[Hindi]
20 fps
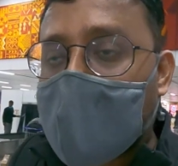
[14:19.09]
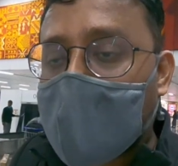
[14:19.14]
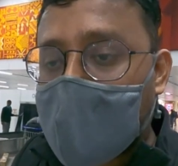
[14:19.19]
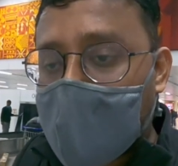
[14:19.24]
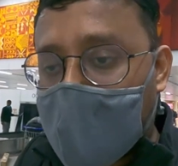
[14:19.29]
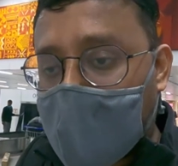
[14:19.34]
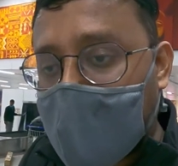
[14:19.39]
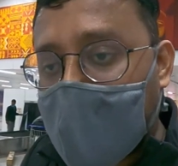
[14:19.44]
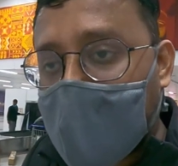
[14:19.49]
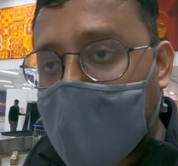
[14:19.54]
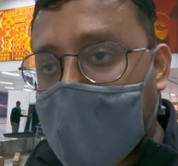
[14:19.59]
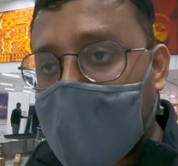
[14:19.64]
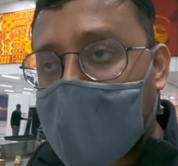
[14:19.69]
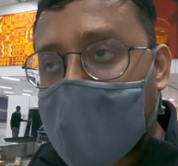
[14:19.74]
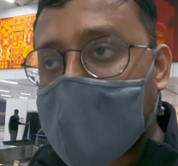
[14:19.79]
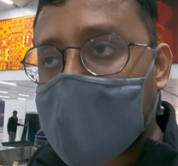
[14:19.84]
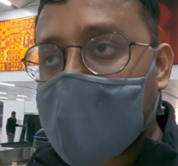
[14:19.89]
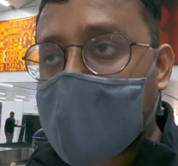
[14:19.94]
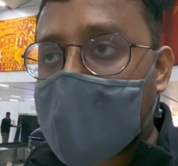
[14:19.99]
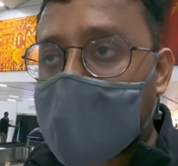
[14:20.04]
14
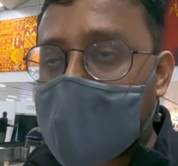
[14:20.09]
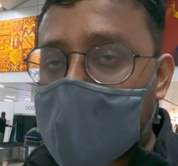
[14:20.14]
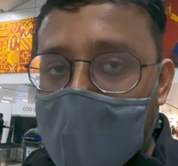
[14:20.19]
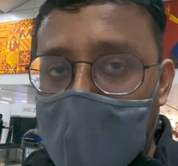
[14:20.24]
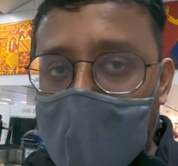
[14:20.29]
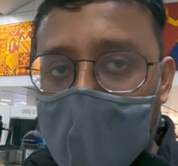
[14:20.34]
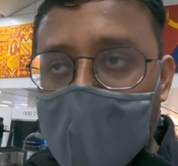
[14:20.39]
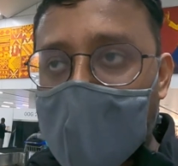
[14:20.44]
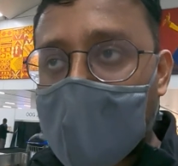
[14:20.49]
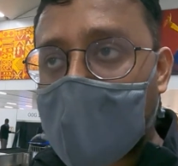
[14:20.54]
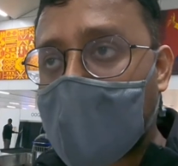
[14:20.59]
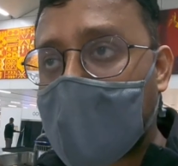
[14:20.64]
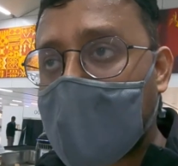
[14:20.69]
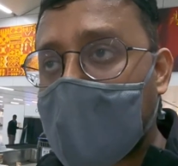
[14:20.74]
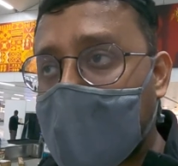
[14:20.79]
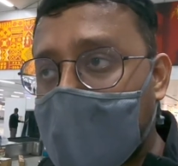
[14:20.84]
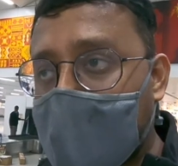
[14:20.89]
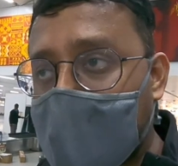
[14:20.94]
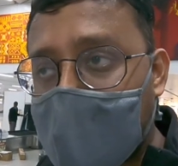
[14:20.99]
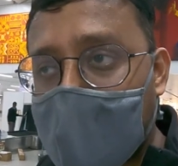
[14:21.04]
डेज सेल्फ
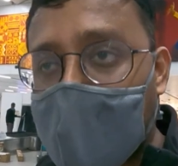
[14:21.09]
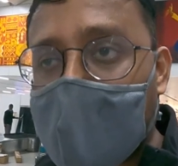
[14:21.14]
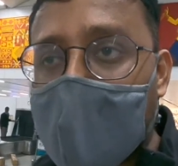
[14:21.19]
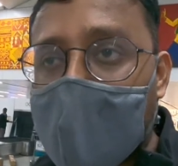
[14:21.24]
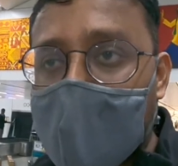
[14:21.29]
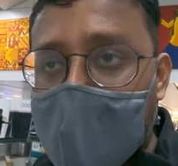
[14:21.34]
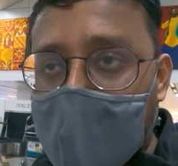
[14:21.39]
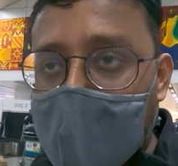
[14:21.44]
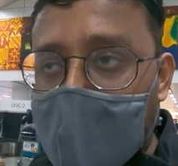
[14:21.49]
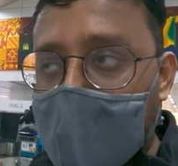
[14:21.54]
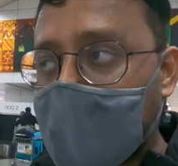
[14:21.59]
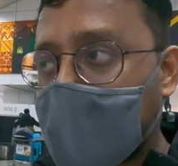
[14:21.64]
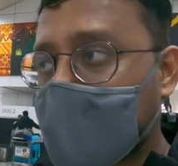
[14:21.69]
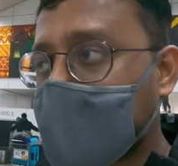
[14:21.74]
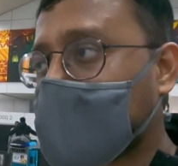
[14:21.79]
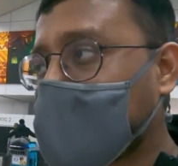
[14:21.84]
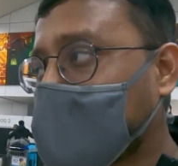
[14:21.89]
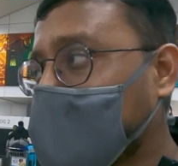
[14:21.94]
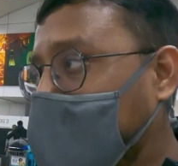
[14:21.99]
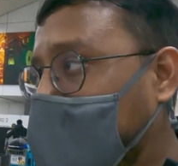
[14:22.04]
मोनिटरिंग
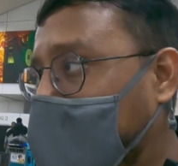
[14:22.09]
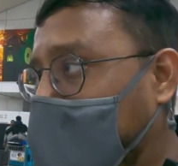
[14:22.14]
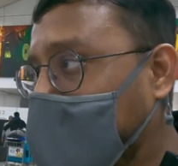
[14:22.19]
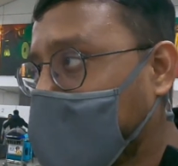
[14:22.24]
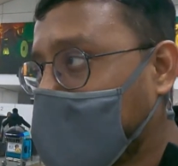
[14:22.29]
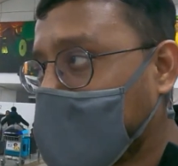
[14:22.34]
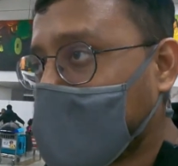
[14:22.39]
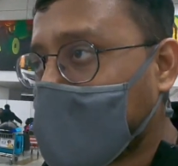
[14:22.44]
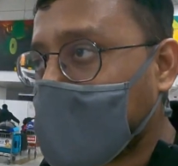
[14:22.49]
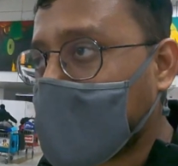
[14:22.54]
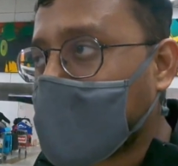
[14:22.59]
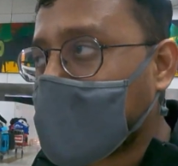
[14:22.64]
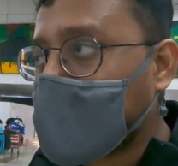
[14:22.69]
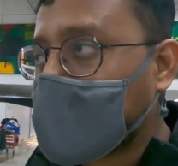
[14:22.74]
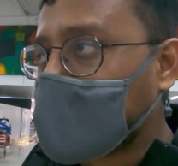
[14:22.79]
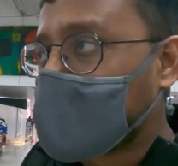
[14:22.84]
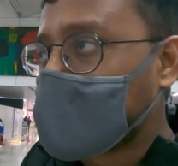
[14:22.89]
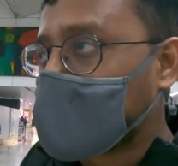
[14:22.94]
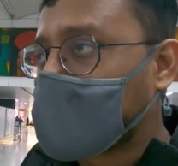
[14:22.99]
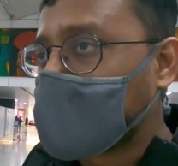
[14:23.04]
वाला
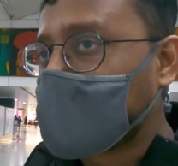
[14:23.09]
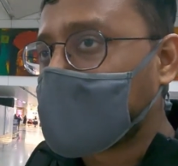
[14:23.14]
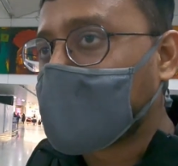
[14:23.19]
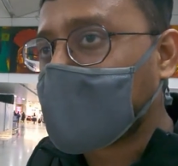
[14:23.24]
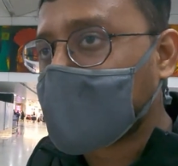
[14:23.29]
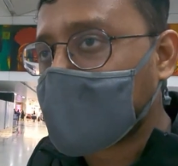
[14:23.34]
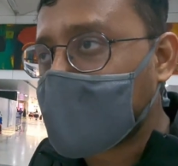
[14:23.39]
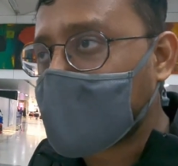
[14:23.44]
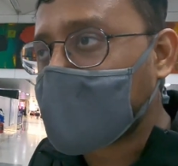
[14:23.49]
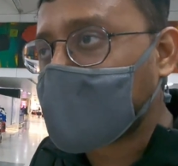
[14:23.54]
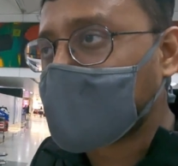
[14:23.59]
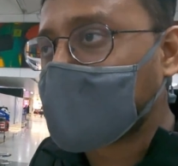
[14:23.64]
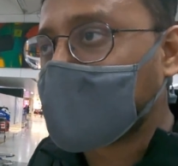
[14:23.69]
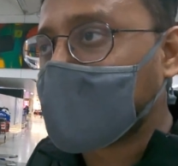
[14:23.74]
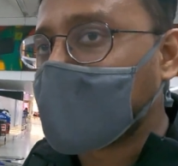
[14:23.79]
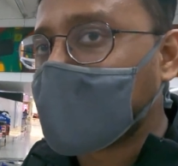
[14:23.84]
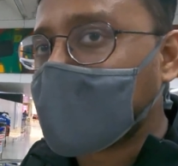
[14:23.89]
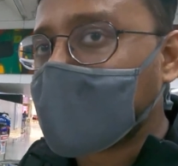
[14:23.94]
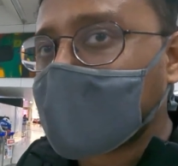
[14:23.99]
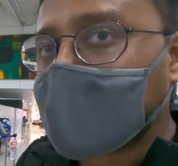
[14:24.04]
क्योंकि वो
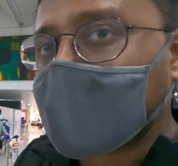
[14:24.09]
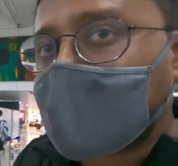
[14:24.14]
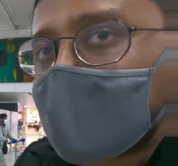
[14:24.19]
ज़रूरी है